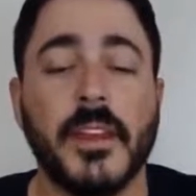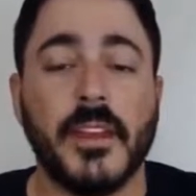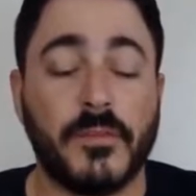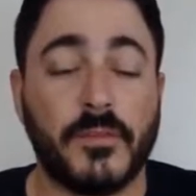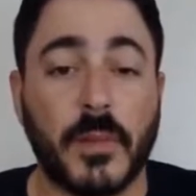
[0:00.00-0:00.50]

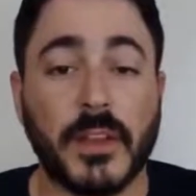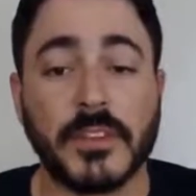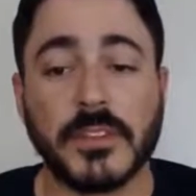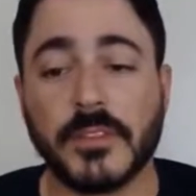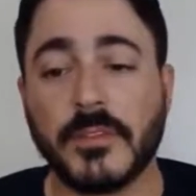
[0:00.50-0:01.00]
Informação
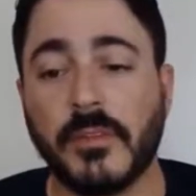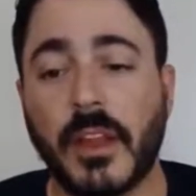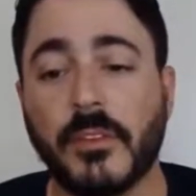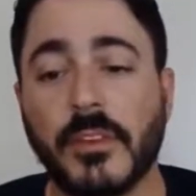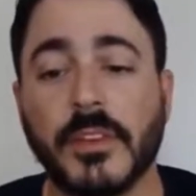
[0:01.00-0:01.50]
às vezes não tem
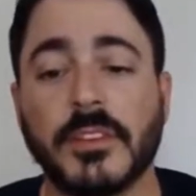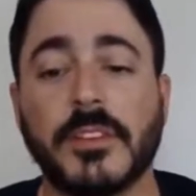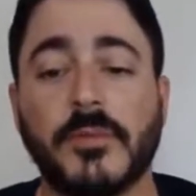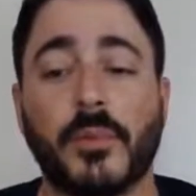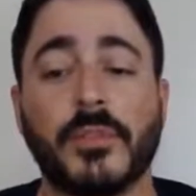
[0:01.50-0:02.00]
valor. Então,
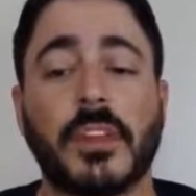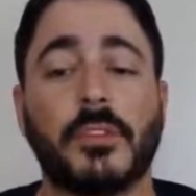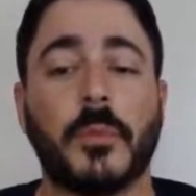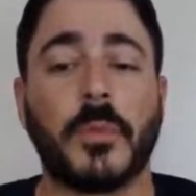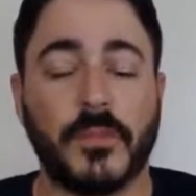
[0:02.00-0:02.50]
assim, para o
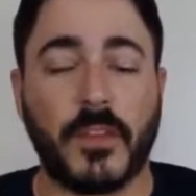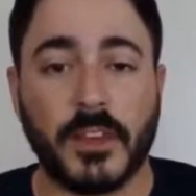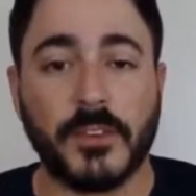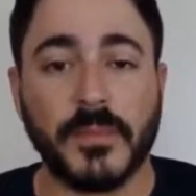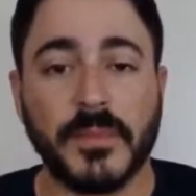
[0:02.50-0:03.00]
setor
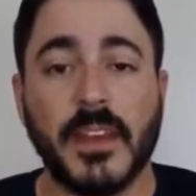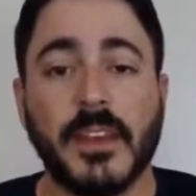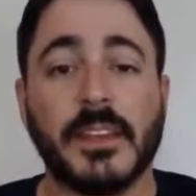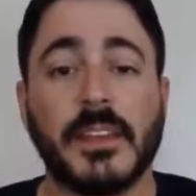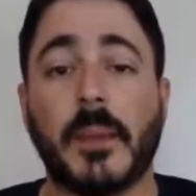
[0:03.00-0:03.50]
privado
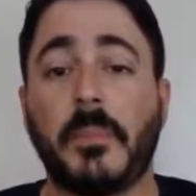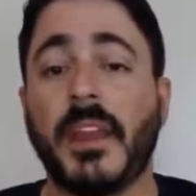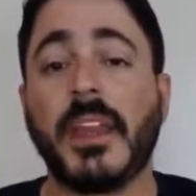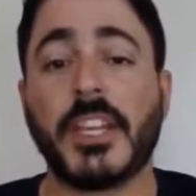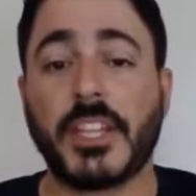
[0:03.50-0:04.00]
que quer
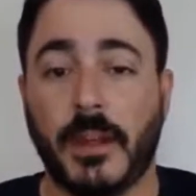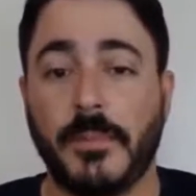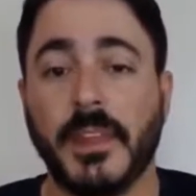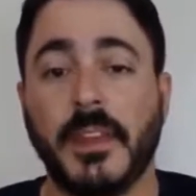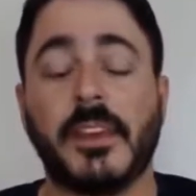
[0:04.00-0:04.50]
planejar
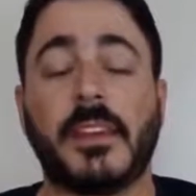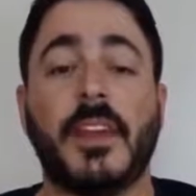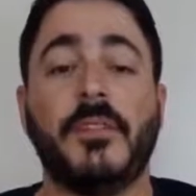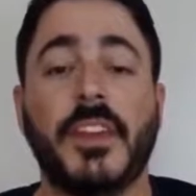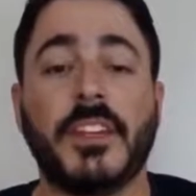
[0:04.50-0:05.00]
que quer
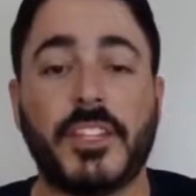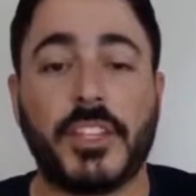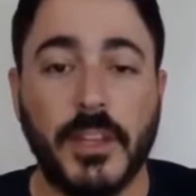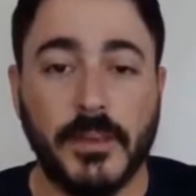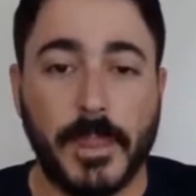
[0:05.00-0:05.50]

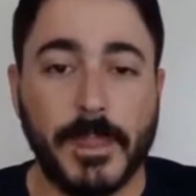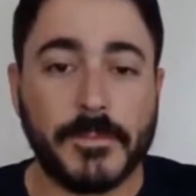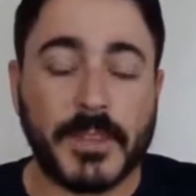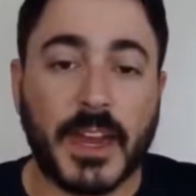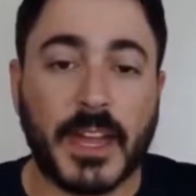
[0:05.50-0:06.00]
investir
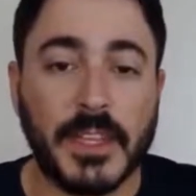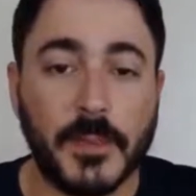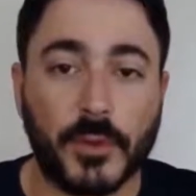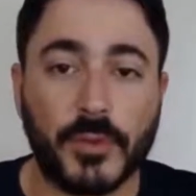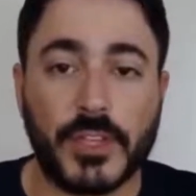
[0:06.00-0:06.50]
na cadeia
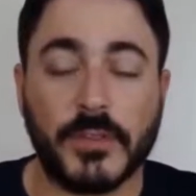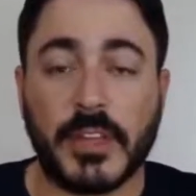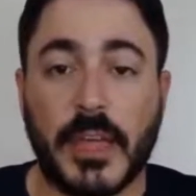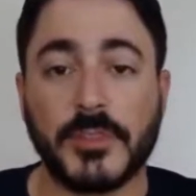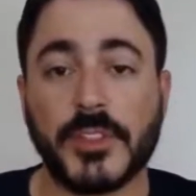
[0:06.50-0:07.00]
produtiva
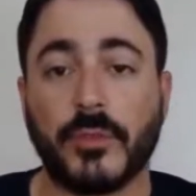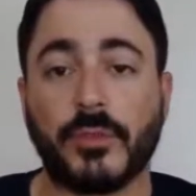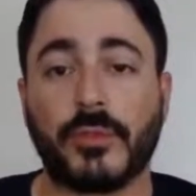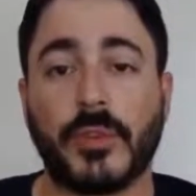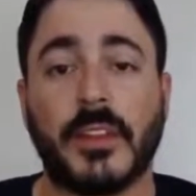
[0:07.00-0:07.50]
da
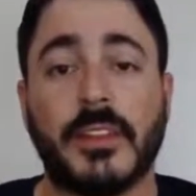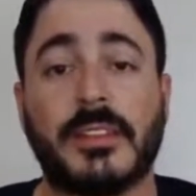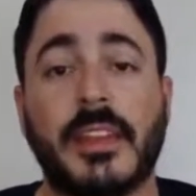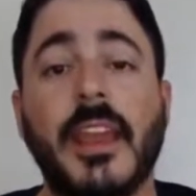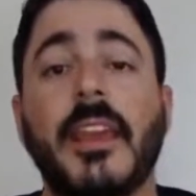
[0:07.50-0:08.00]
piscicultura,
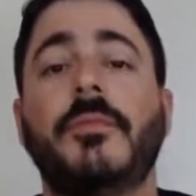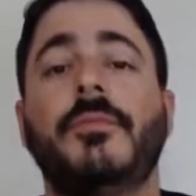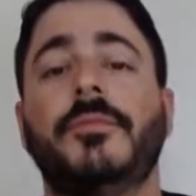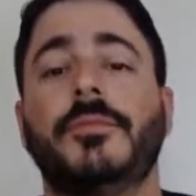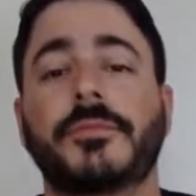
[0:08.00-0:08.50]
ter
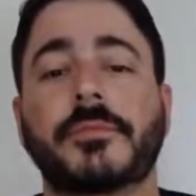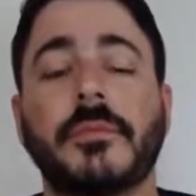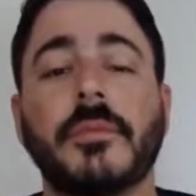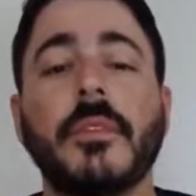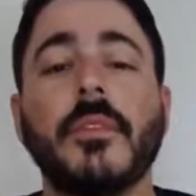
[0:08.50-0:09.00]
um,
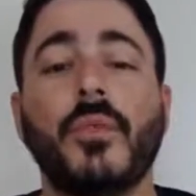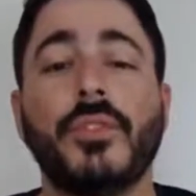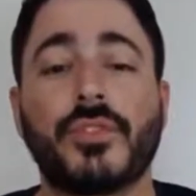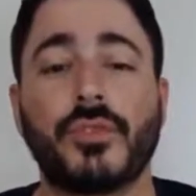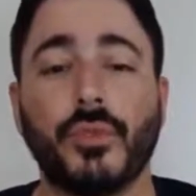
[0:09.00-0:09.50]
um
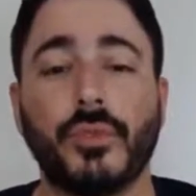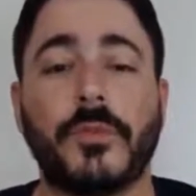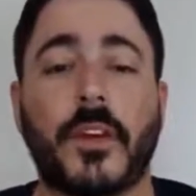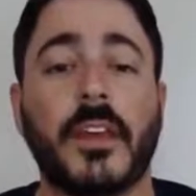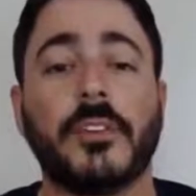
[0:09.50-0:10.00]
estudo
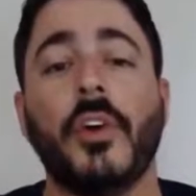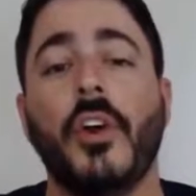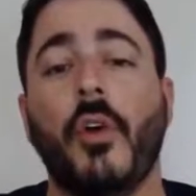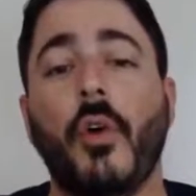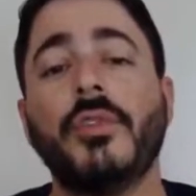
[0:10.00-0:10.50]
falando
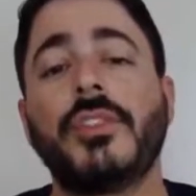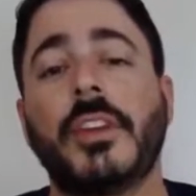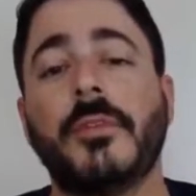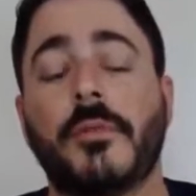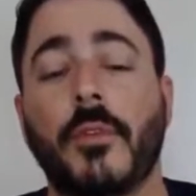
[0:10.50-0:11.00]
onde
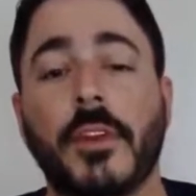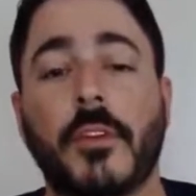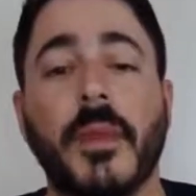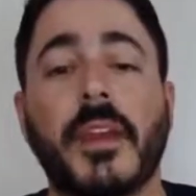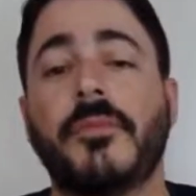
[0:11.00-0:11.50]
que foi,
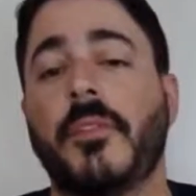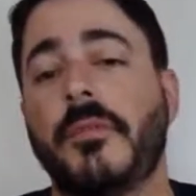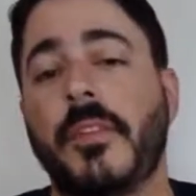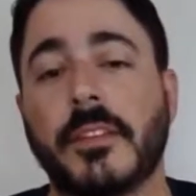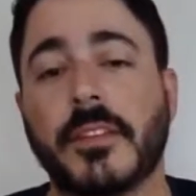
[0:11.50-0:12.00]
como é que foi
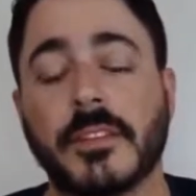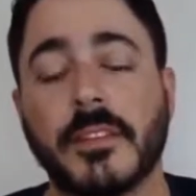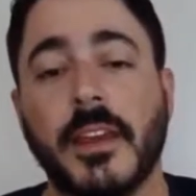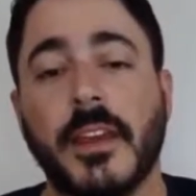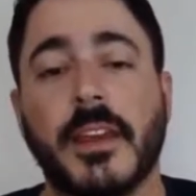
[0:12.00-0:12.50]
feita esse,
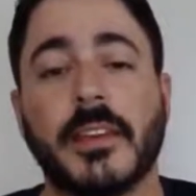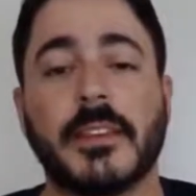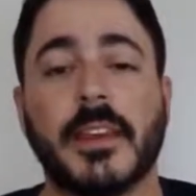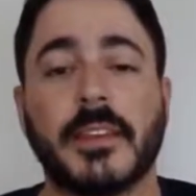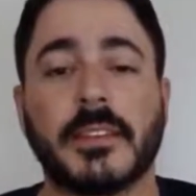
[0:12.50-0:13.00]

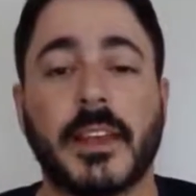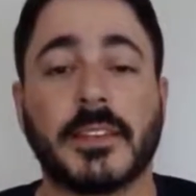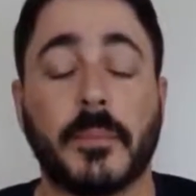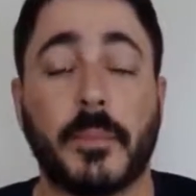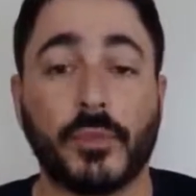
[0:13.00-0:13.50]
esse, essa,
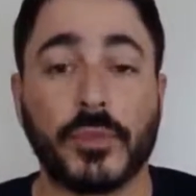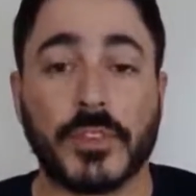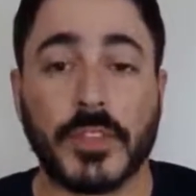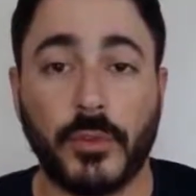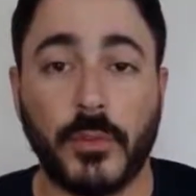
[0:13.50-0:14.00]
essa,
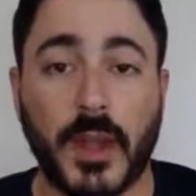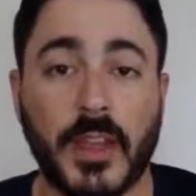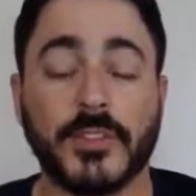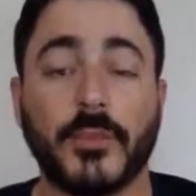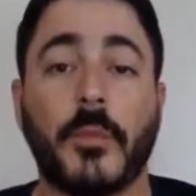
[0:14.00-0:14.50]
produção no
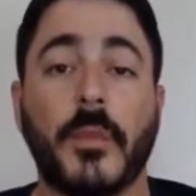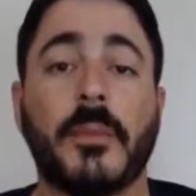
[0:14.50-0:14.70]
Brasil, como é que